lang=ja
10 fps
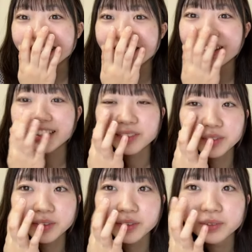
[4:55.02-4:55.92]
ゆで
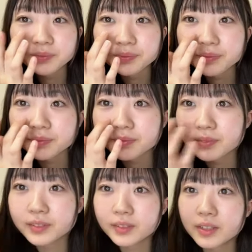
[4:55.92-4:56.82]
卵
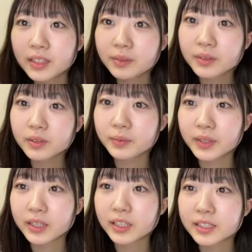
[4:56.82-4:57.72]
ゆで卵み
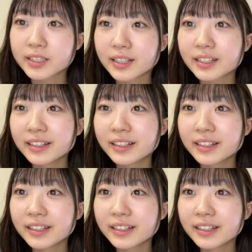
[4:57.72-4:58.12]
たいですか